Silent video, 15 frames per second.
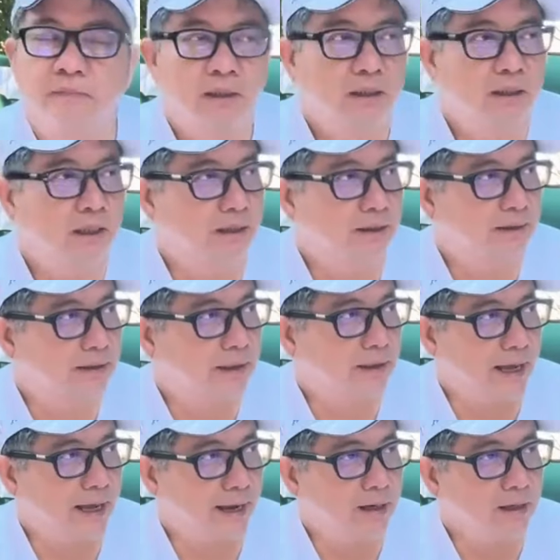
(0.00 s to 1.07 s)
Nên cái
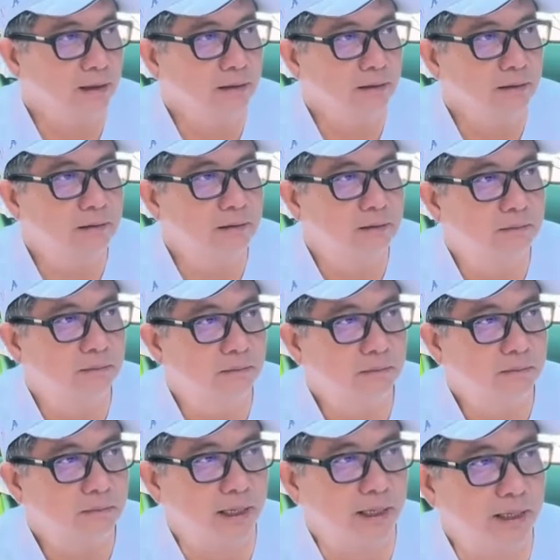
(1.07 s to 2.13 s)
đảng
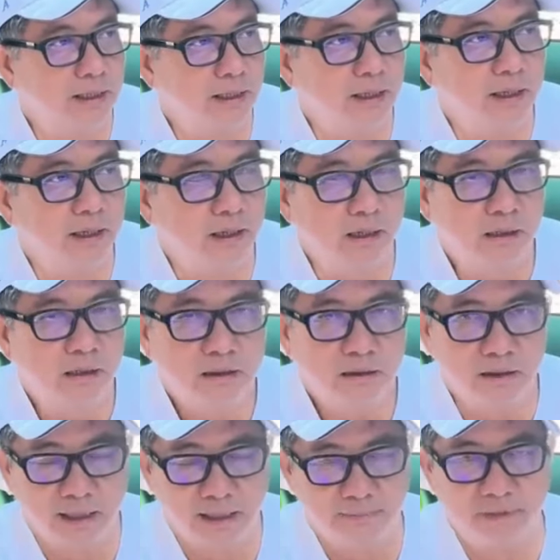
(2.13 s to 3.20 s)
này nè,
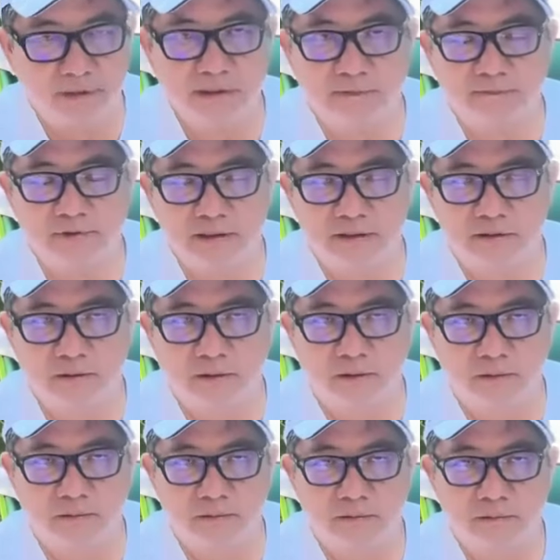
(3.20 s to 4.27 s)
nó nằm ở San
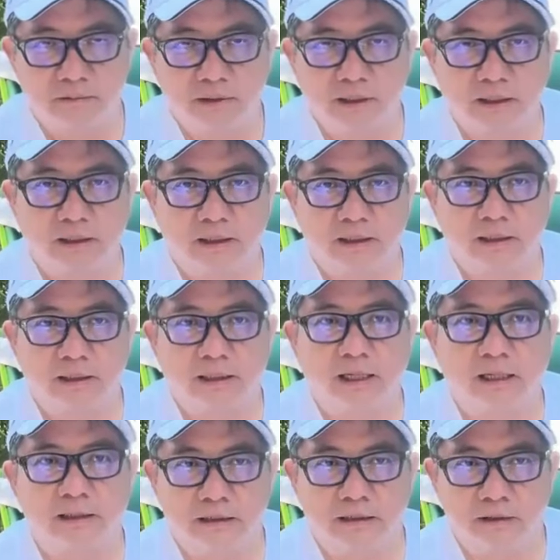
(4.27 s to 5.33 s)
Francisco, rất là
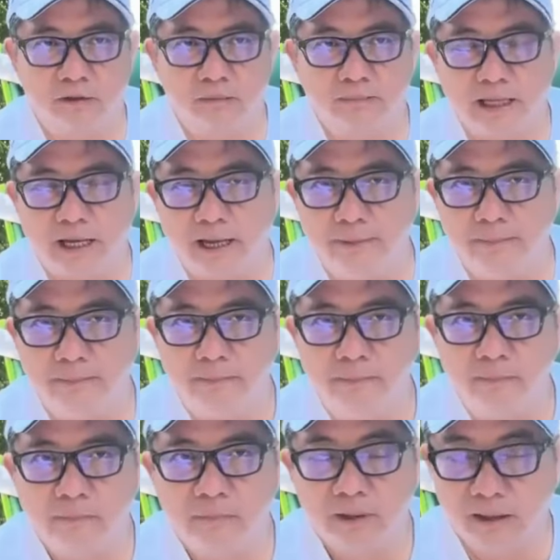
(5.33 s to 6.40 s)
gần với chúng ta,
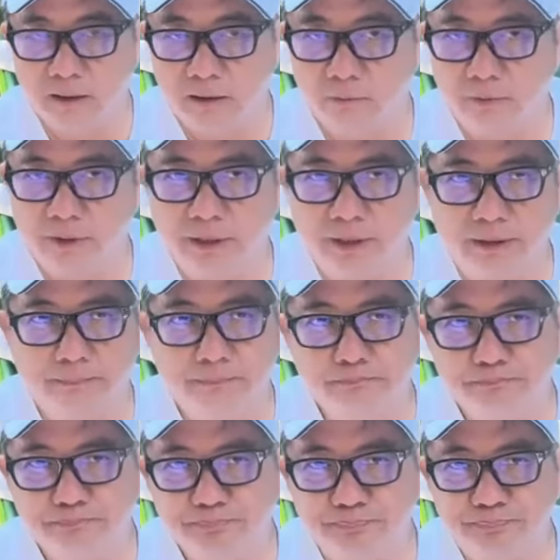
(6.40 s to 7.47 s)
rất là nguy hiểm.
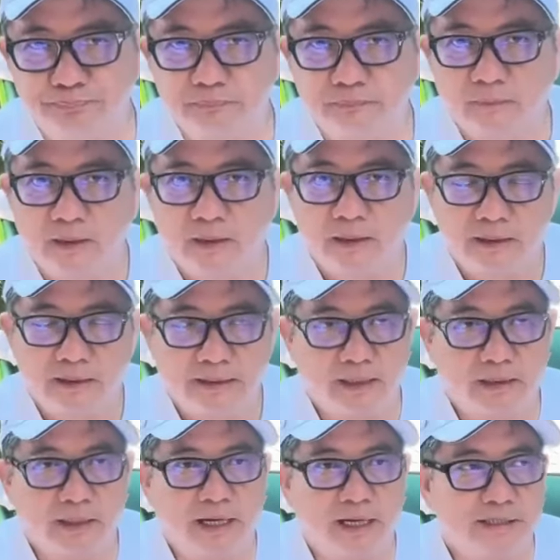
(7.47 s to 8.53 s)
Và
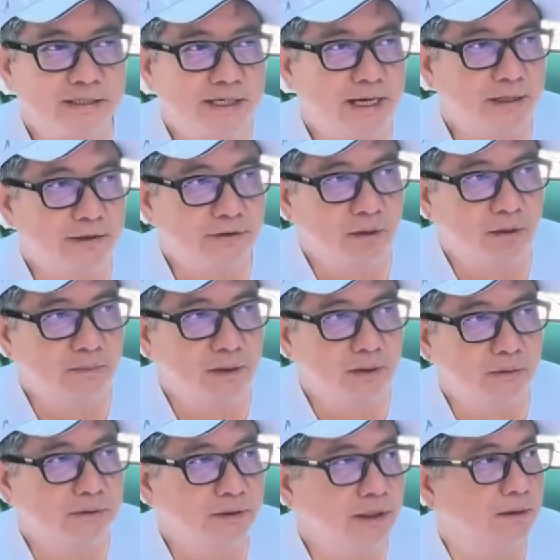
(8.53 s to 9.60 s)
nó đã trà trộn lên
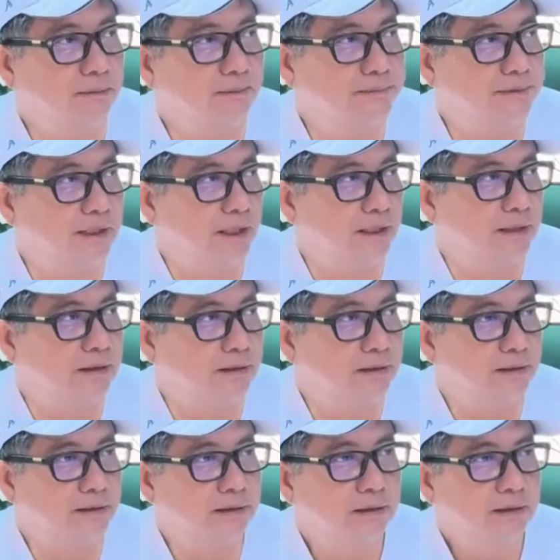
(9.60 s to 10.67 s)
núi Thiên Long Sơn.
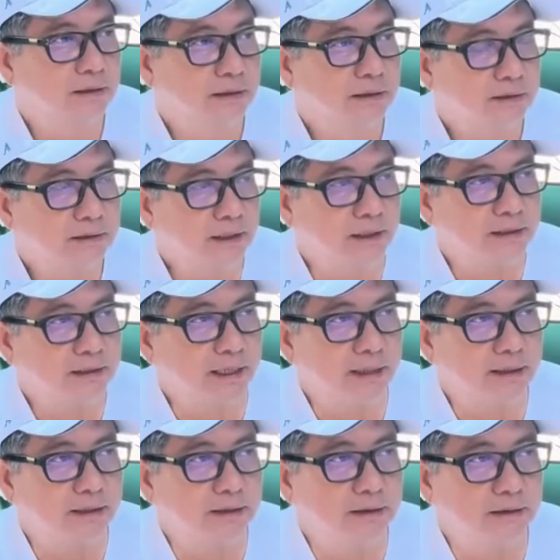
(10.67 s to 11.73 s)
Tất cả
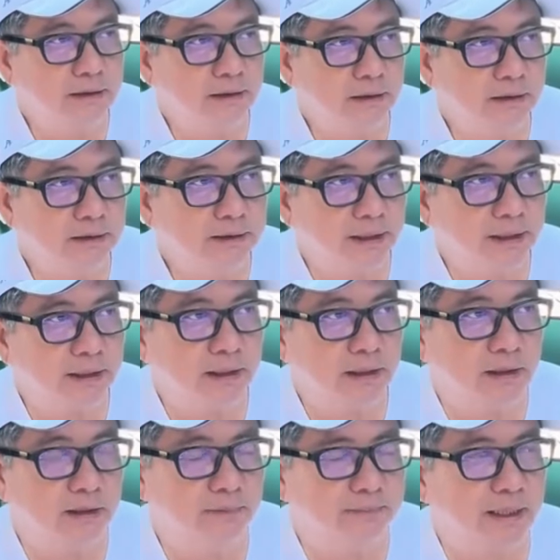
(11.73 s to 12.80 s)
những đứa họ Thiên
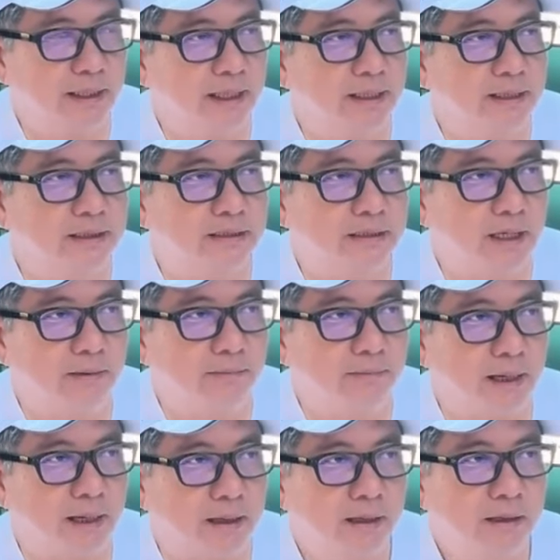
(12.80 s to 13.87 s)
hôm nay trở
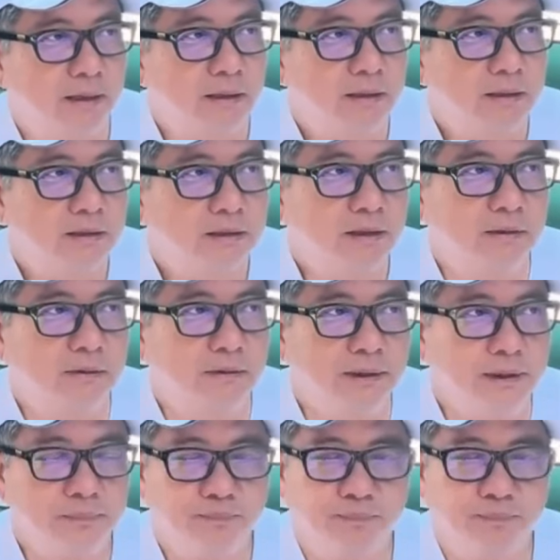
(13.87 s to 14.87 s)
mặt với núi